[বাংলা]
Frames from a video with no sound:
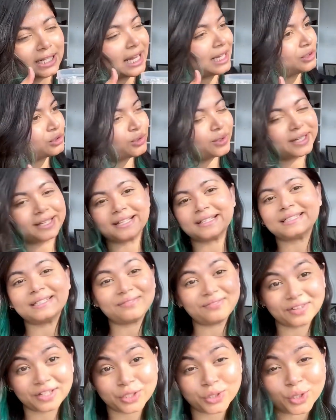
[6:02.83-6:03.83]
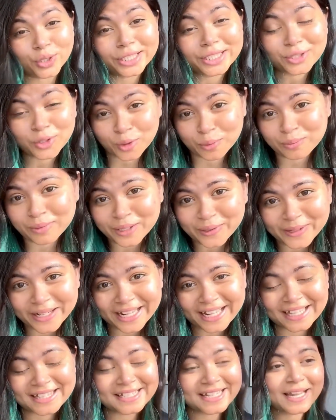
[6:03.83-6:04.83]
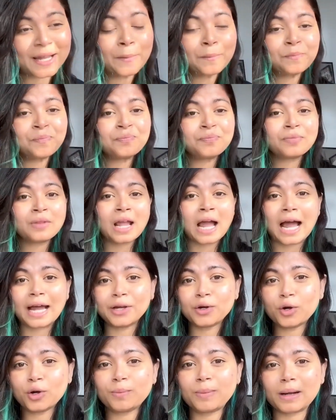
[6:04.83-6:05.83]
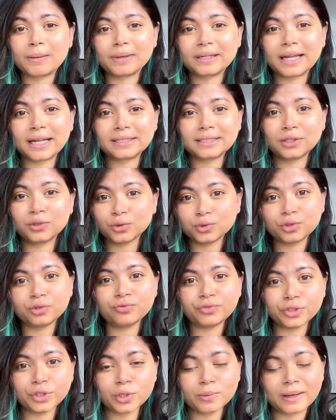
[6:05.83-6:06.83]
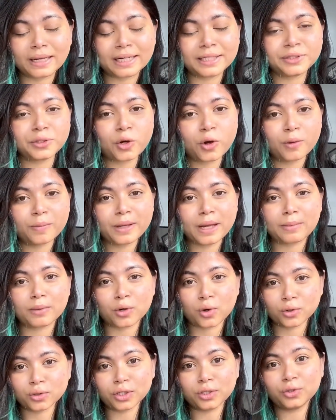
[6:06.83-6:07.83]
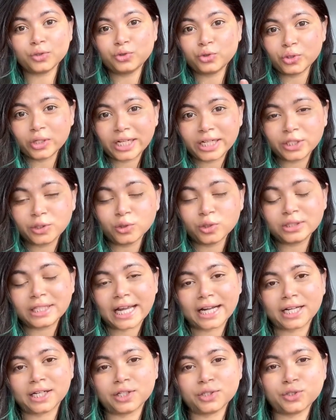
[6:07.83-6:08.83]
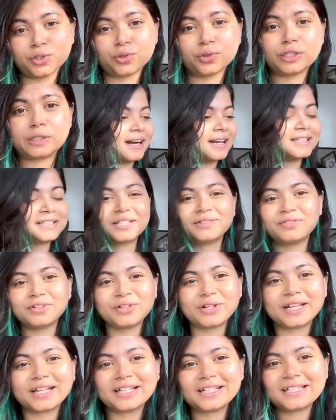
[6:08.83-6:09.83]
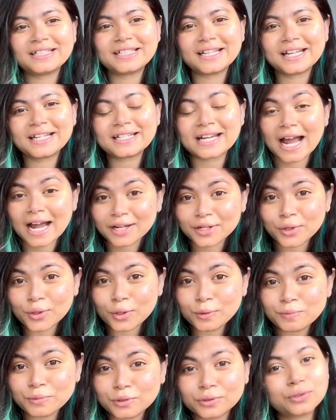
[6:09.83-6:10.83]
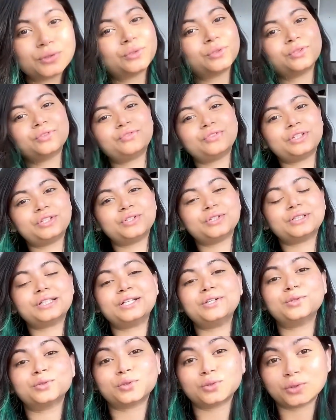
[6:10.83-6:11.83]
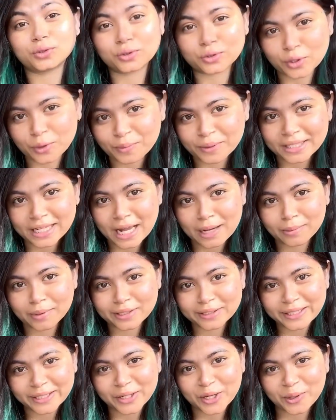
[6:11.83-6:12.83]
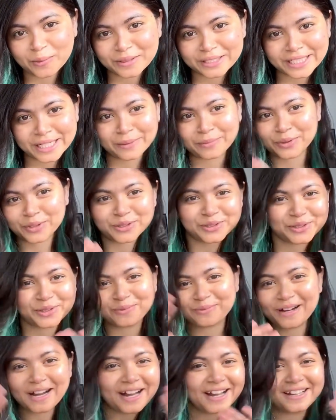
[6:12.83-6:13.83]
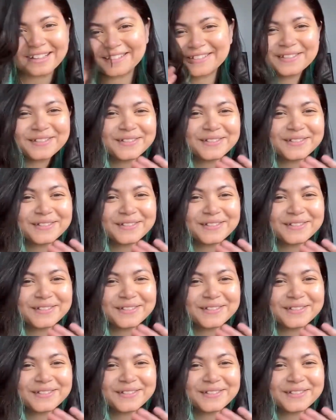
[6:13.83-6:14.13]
ক্লান্ত হয়ে গেছি ভিডিও অনেক লম্বা হয়ে গেছে আই হোপ আমাকে একটা নতুন ভিডিও বানাতে হবে আমার অন্যান্য জুয়েলারিগুলো দেখানোর জন্য আজকের ভিডিও এখানে শেষ আই হোপ নতুন কোনো ভিডিওতে নতুন কোনো টপিকে আবার দেখা হবে সেই পর্যন্ত বাই সি